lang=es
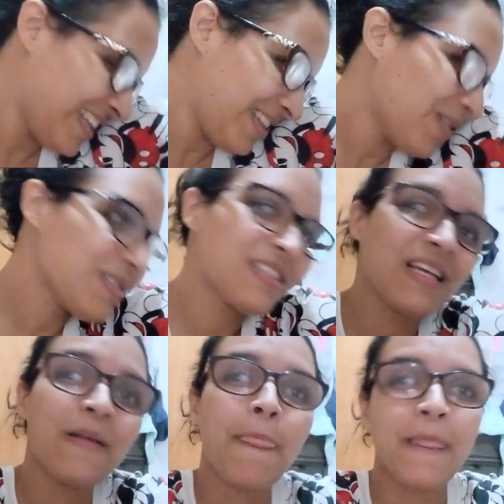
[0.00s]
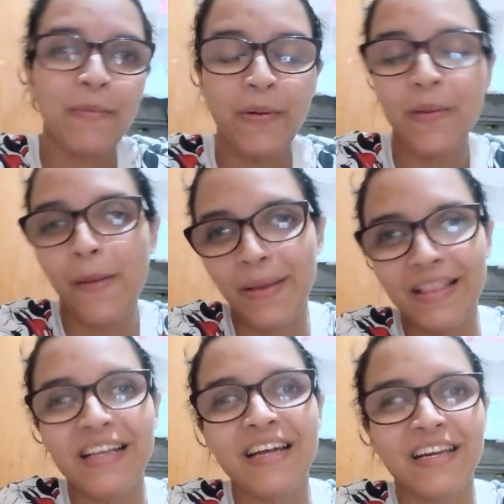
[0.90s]
Entonces,
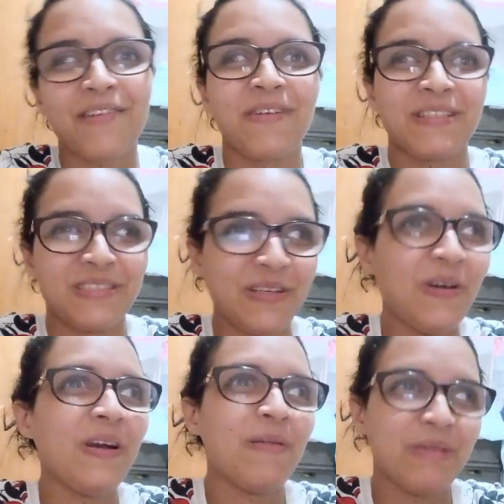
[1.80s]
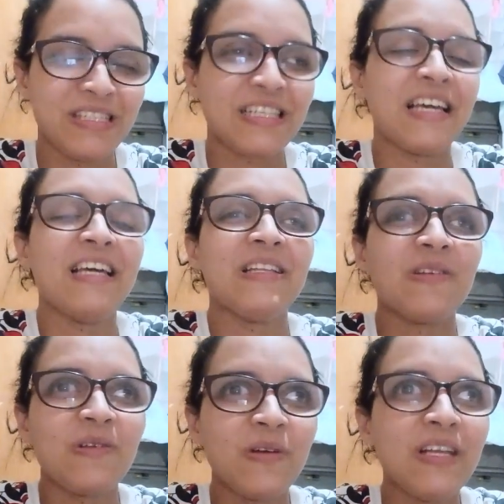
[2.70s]
obviamente la reflexión, el mensaje de
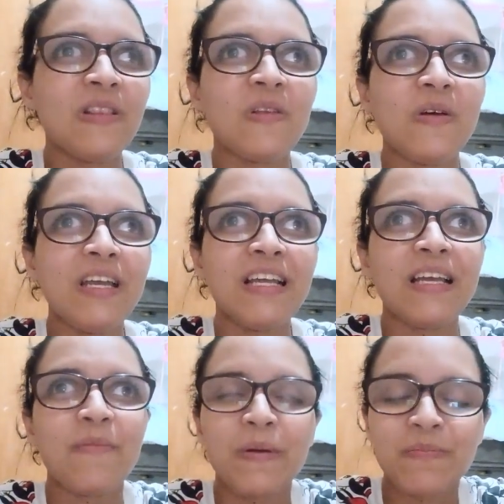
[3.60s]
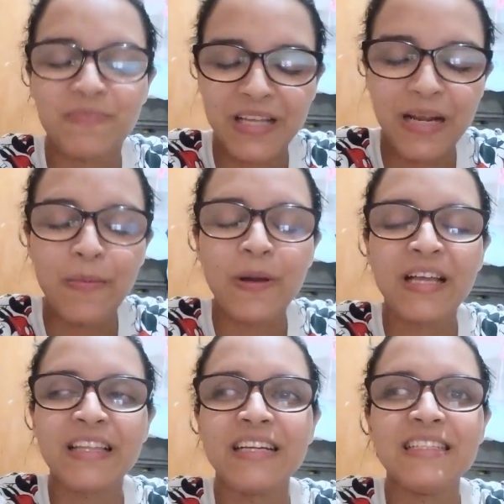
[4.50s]
todo esto es que pues tenemos
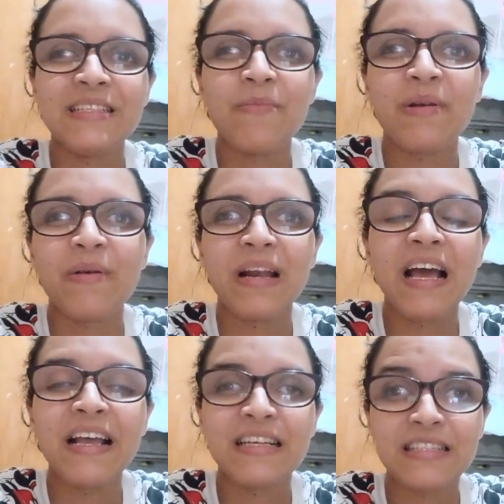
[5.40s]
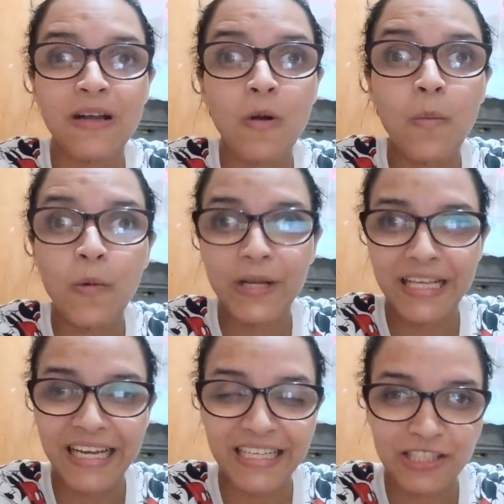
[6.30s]
que tener siempre, ¿verdad? Esa
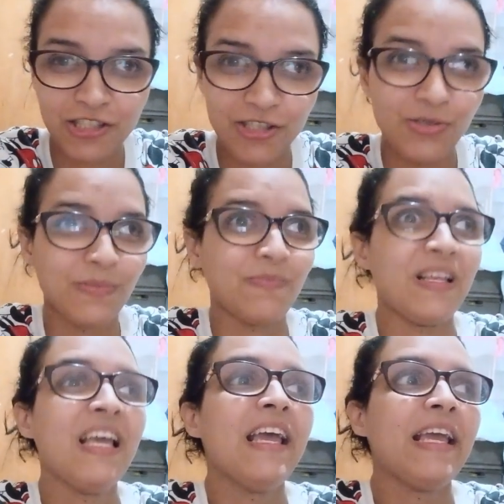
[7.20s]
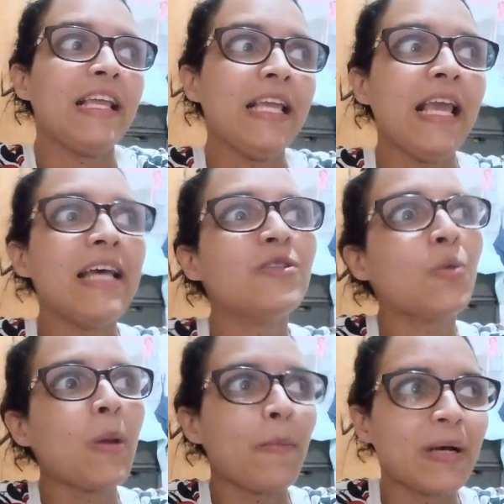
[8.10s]
comunicación. Y
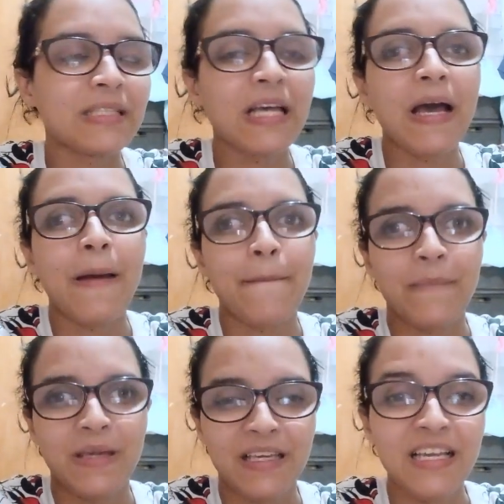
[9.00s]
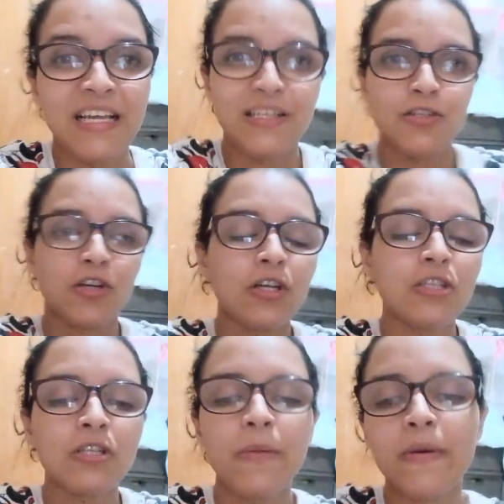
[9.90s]
eso me pasa a mí. Yo creo que
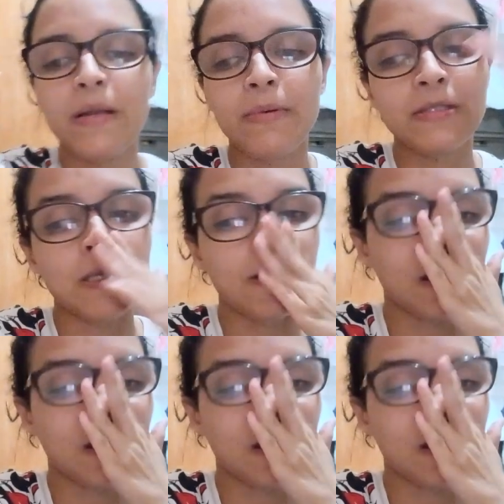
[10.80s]
eso le pasa a